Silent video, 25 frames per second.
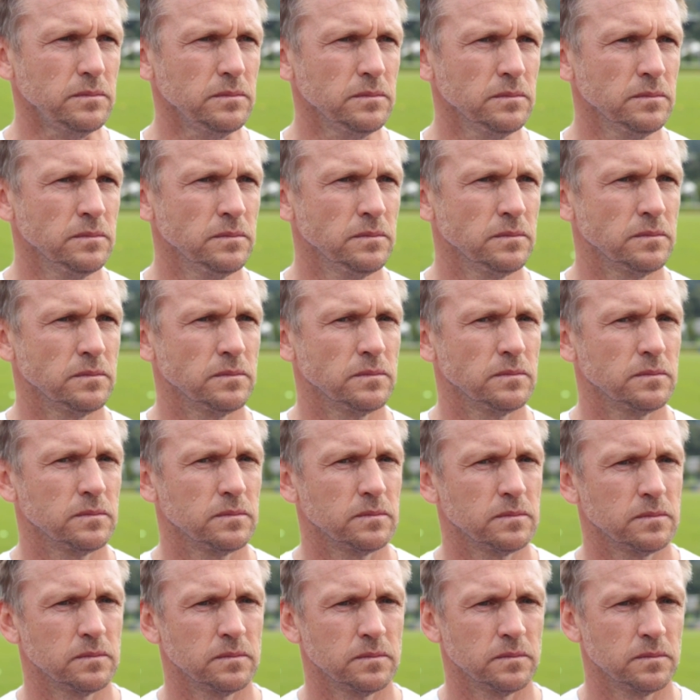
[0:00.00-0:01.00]
den FC
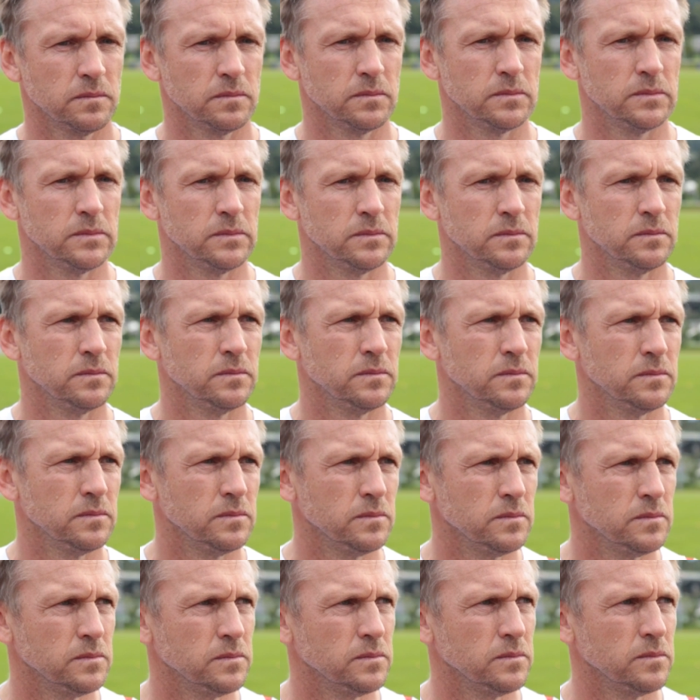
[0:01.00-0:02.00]
Wacker gegen die
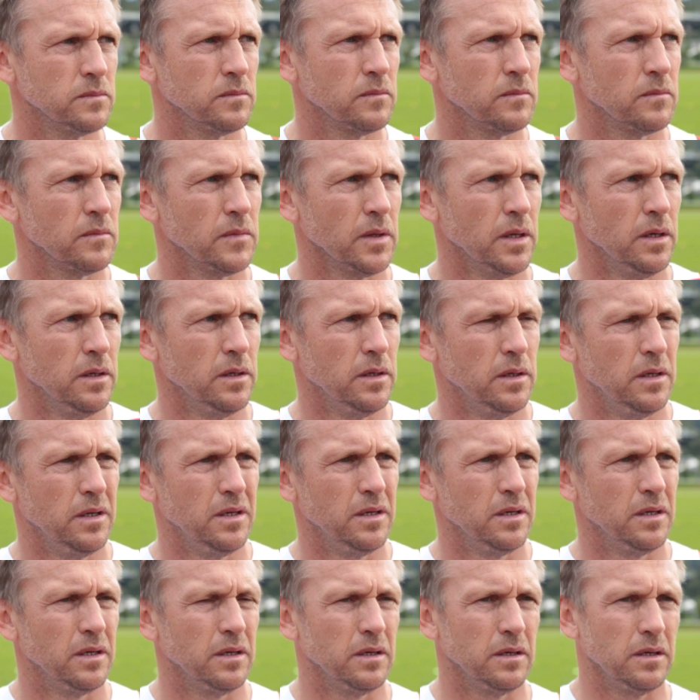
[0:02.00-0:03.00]
Niederösterreicher?
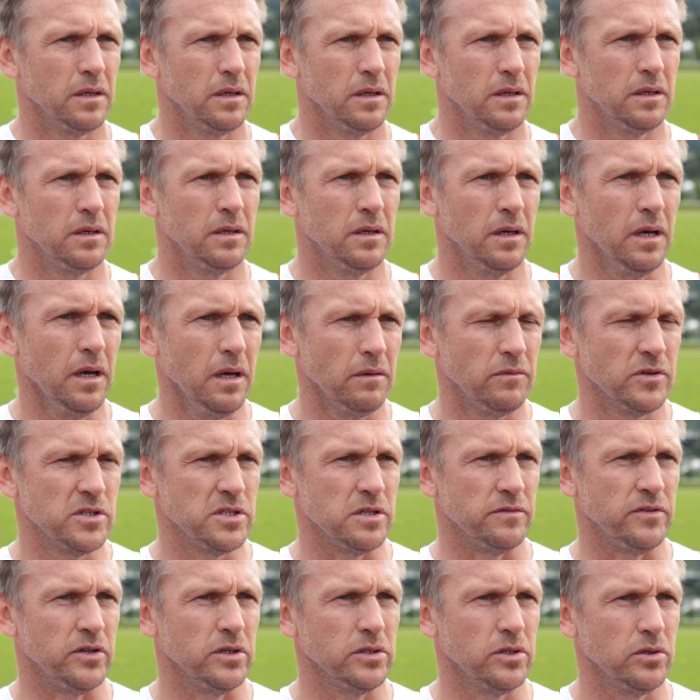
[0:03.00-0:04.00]
Ah, was
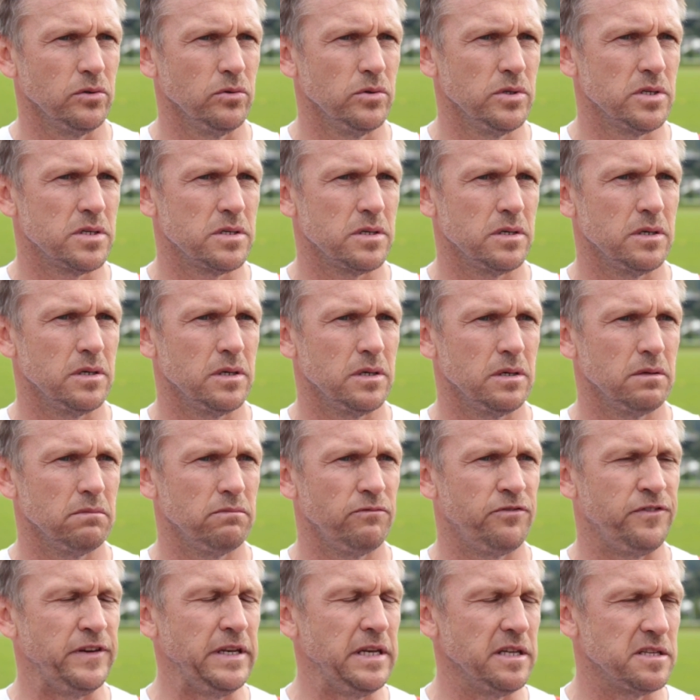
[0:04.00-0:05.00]
erwartet uns? Äh,
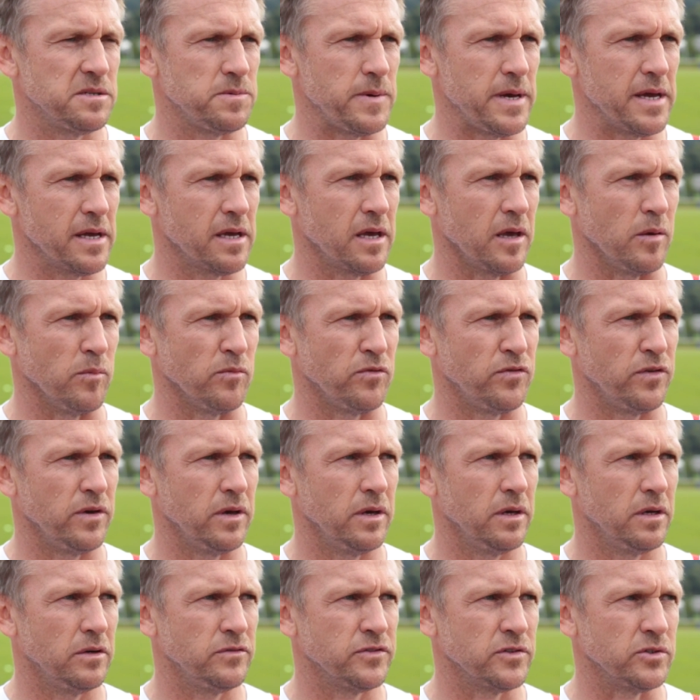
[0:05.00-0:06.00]
viele
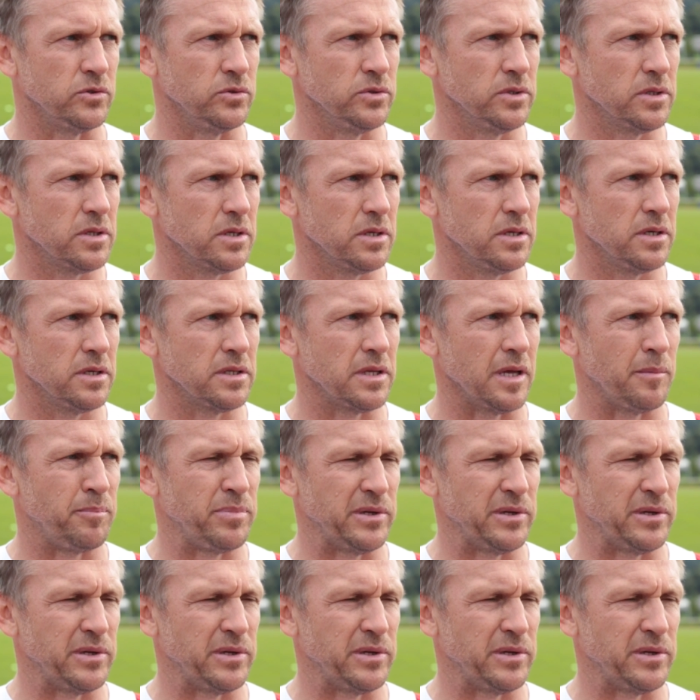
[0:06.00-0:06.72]
Zweikämpfe aufgrund äh, der